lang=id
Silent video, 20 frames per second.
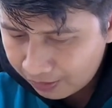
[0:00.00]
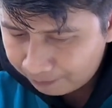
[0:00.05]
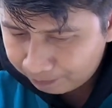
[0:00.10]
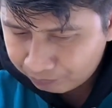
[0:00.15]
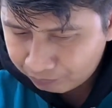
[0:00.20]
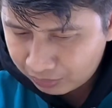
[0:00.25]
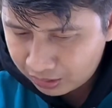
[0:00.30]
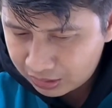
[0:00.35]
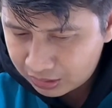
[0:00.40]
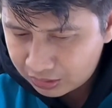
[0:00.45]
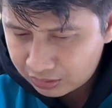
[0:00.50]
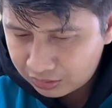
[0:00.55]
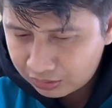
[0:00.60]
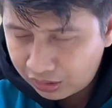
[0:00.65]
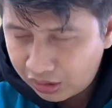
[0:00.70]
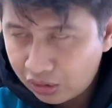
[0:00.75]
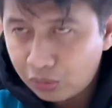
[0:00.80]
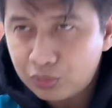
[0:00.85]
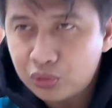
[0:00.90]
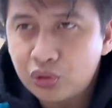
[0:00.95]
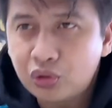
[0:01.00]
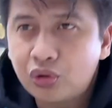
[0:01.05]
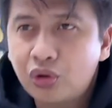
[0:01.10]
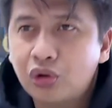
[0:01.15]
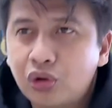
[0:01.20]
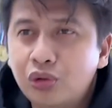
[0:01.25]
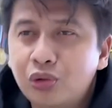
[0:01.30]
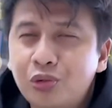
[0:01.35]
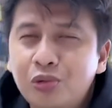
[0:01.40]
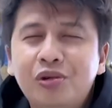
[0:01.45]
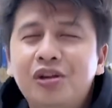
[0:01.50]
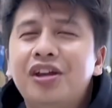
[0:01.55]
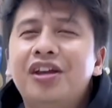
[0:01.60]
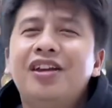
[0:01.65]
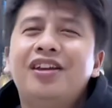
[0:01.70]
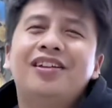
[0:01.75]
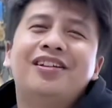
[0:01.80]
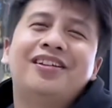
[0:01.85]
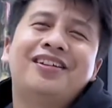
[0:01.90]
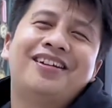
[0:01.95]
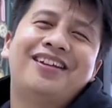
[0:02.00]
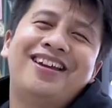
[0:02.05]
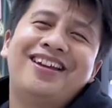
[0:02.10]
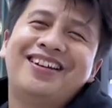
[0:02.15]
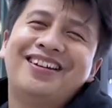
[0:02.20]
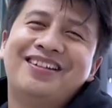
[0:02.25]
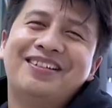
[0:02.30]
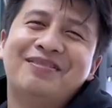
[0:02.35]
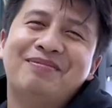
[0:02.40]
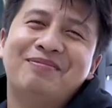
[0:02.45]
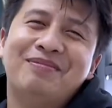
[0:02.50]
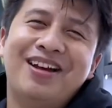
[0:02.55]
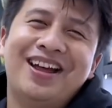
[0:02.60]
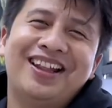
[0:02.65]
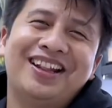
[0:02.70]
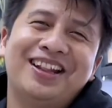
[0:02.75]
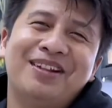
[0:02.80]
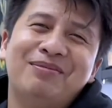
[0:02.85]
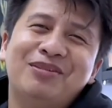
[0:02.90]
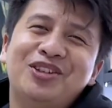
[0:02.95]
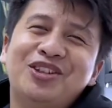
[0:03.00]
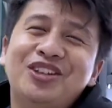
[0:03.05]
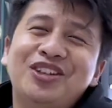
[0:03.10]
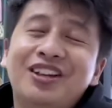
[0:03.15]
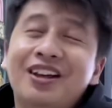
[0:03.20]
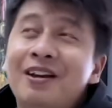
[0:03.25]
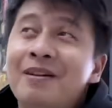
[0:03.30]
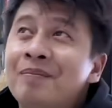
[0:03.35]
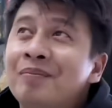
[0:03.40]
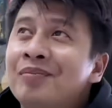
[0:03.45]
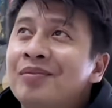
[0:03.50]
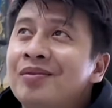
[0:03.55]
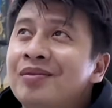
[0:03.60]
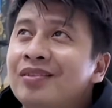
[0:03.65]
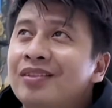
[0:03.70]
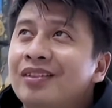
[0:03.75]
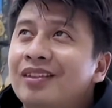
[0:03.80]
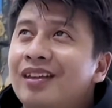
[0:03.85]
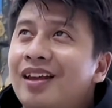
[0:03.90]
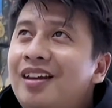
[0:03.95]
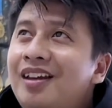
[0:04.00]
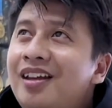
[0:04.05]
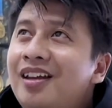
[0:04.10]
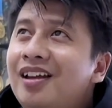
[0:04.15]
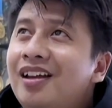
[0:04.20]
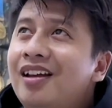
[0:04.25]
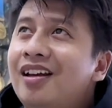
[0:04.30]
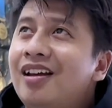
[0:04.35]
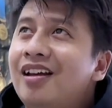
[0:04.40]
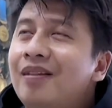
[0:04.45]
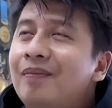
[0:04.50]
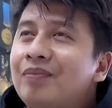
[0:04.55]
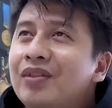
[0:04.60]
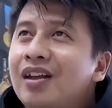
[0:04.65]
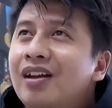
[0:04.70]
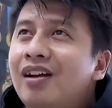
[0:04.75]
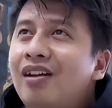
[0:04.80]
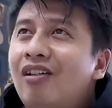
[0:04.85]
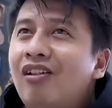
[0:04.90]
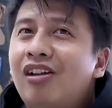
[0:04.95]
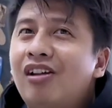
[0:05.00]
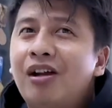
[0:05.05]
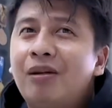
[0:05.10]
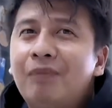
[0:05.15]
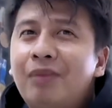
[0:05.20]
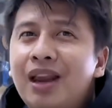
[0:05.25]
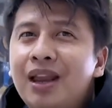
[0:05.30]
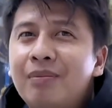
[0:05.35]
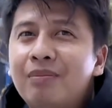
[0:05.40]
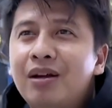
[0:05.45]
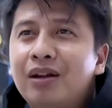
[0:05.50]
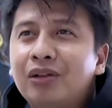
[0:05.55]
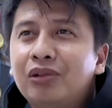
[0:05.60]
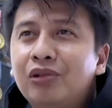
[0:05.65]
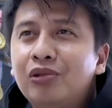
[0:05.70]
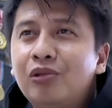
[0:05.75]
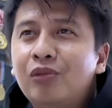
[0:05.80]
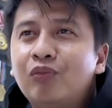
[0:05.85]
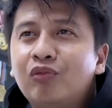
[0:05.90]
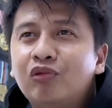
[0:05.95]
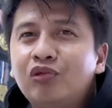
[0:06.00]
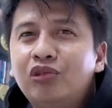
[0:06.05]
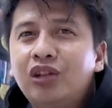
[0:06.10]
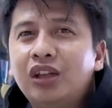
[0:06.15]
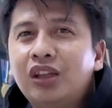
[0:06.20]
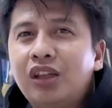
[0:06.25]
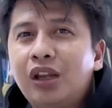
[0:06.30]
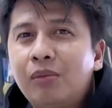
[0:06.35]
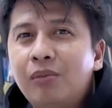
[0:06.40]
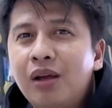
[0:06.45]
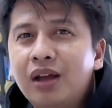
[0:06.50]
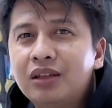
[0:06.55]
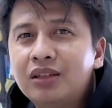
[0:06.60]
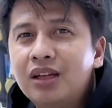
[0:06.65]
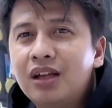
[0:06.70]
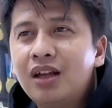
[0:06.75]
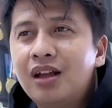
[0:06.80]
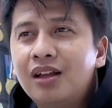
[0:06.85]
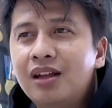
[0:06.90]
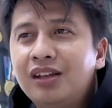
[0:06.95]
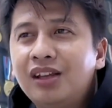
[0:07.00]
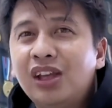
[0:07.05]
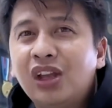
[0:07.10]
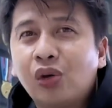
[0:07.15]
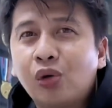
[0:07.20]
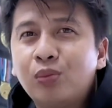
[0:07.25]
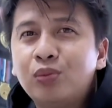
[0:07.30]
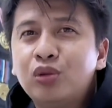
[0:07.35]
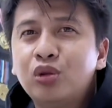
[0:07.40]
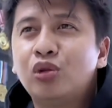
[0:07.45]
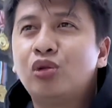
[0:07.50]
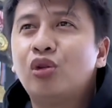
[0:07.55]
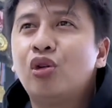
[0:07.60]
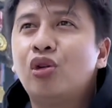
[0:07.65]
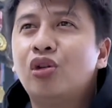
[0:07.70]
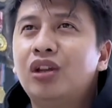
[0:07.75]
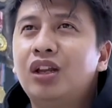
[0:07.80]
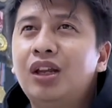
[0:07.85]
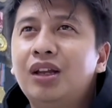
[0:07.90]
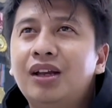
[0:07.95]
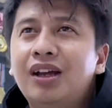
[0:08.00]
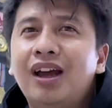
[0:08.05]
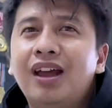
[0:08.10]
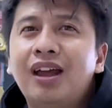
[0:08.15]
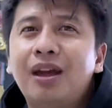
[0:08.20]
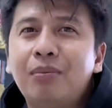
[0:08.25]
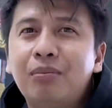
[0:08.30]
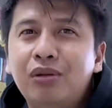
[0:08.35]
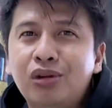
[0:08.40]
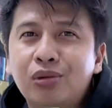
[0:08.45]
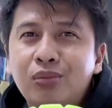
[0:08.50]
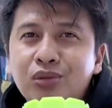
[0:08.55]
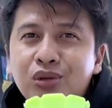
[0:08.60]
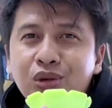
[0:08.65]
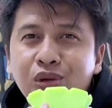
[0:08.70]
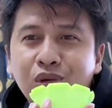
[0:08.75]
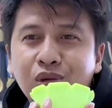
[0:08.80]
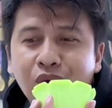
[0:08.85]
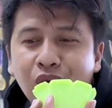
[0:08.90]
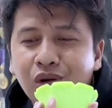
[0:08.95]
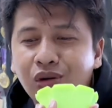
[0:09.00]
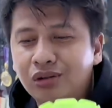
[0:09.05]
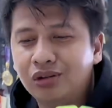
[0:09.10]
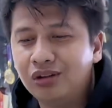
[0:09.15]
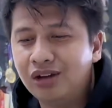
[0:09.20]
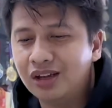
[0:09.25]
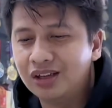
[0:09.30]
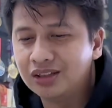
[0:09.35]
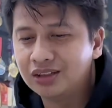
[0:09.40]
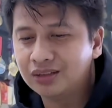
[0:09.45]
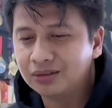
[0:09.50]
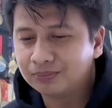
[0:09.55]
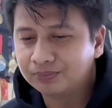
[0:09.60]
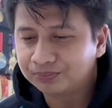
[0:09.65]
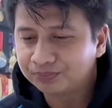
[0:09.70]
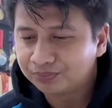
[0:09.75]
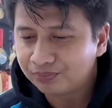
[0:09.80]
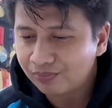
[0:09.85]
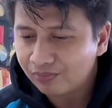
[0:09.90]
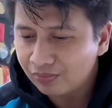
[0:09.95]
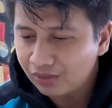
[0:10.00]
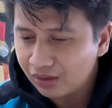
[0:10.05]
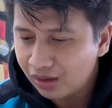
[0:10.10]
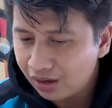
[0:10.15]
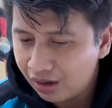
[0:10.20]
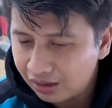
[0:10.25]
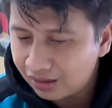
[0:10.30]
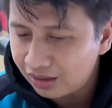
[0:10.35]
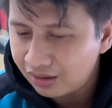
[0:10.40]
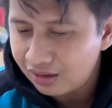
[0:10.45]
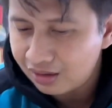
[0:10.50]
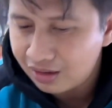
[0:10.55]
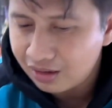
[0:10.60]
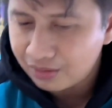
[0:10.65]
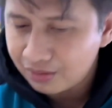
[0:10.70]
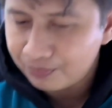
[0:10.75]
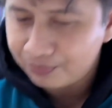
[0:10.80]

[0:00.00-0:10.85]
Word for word: Pas dihirup cuko itu, wih mantap coy. Jadi orang Palembang tuh sudah terbiasa ngirup cuko, jadi kayak minum cuko gitu guys. Ada nih enak.